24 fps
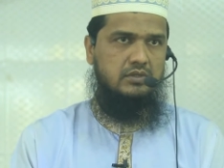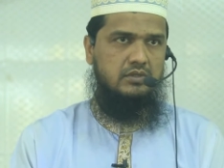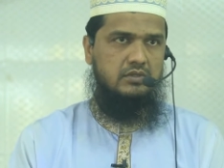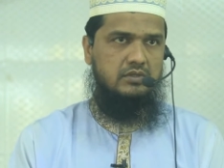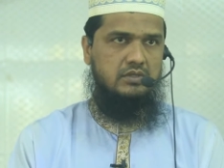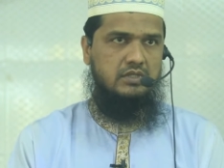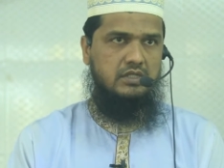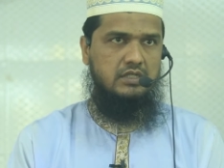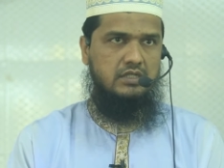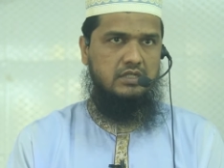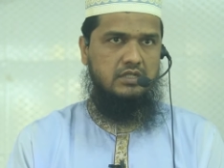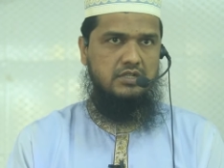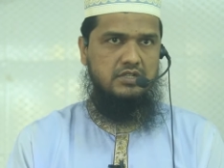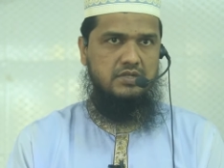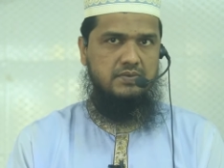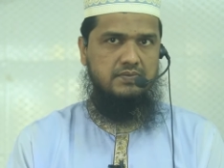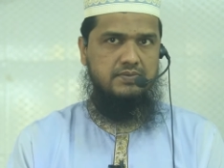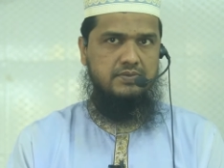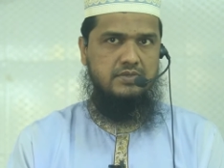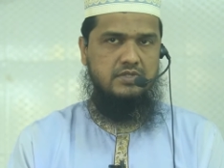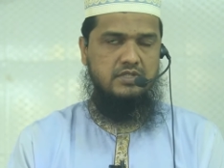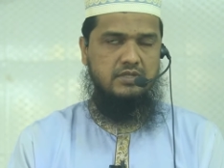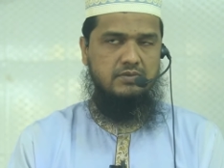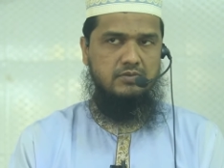ও
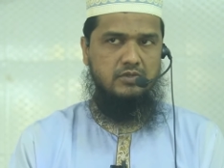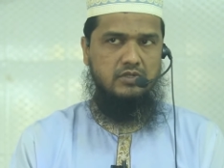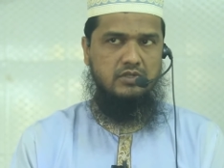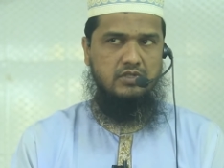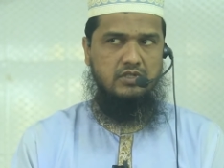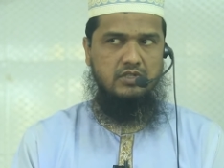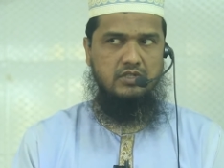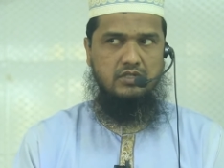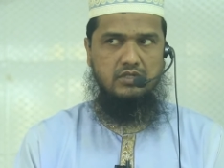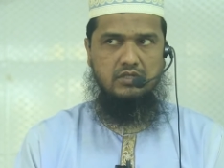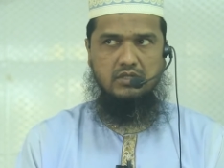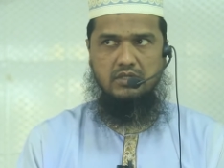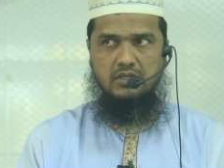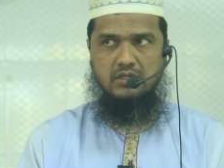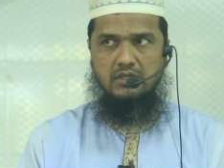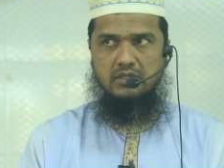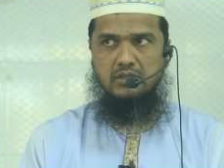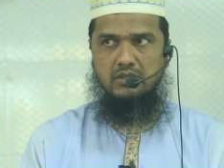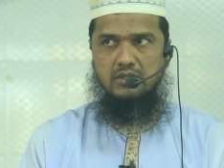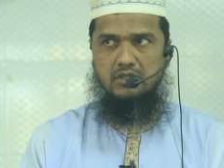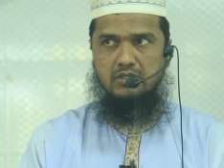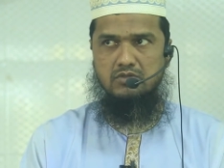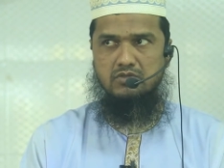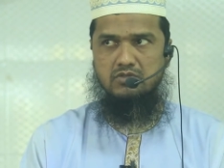তারিফ সি মহান
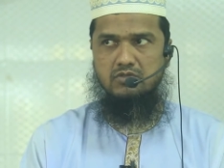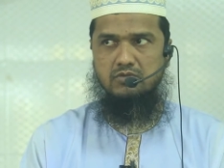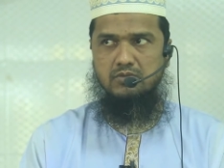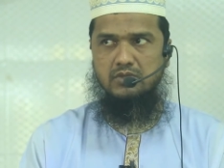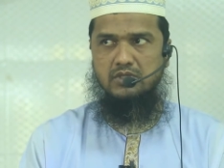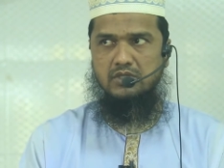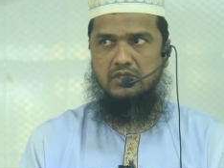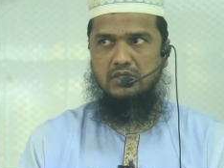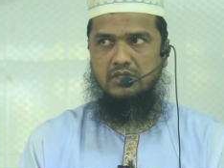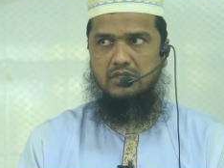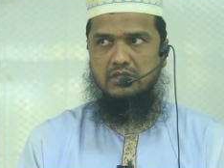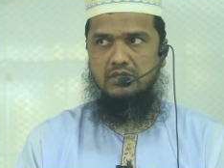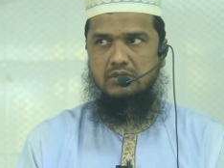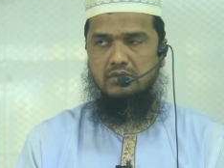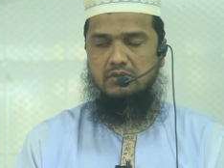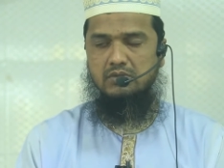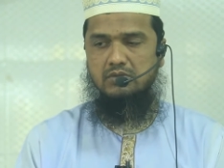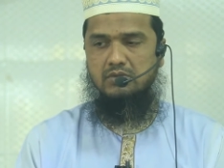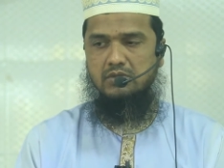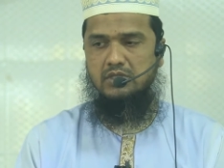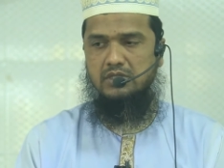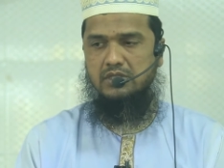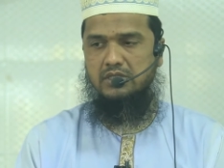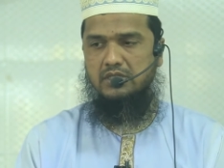আল্লাহ সুবাহন
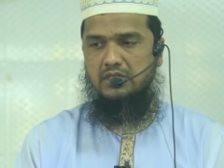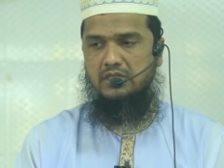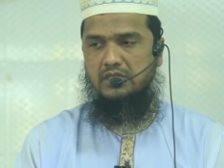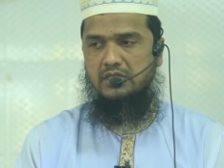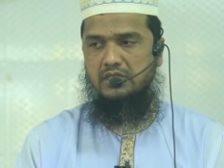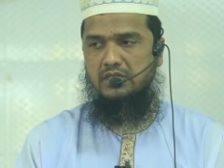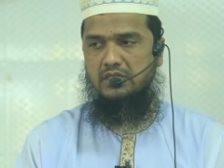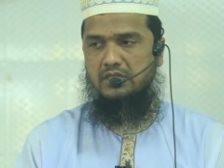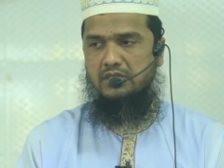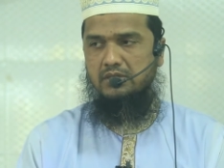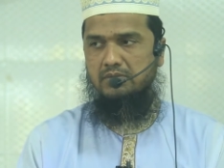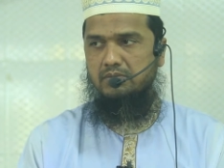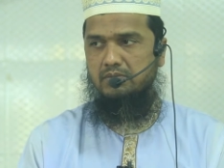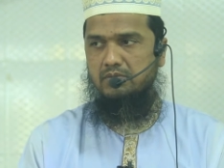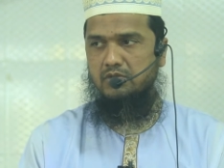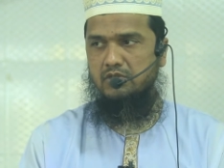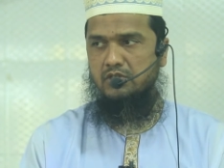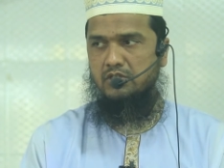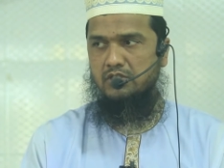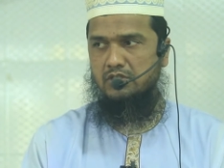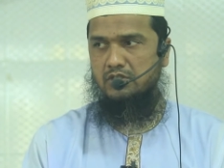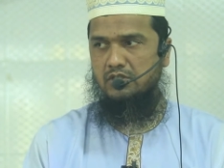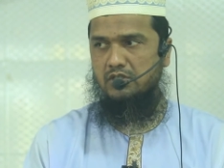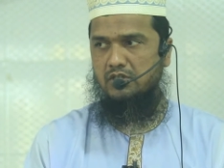ওয়া তালার
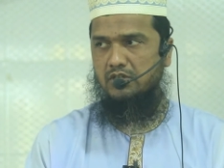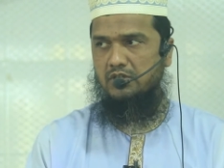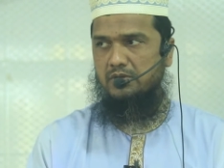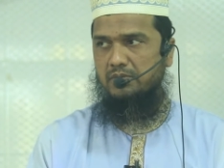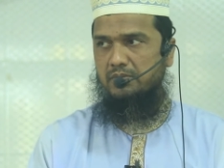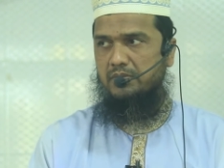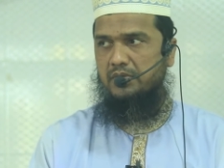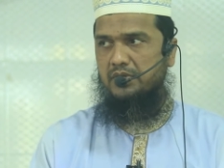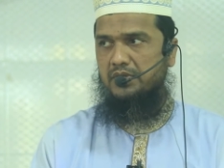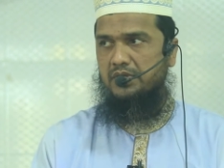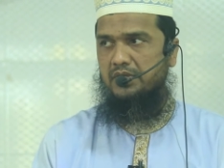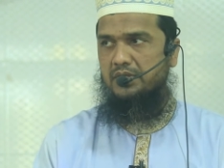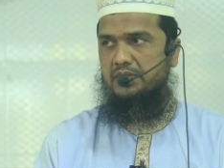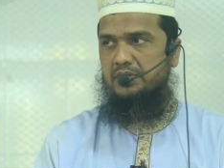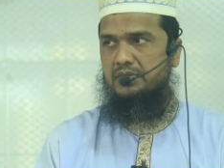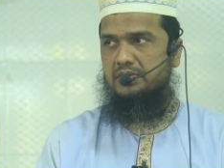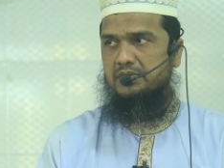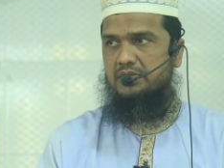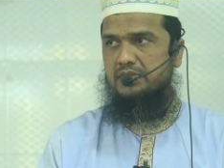মহান দরবারে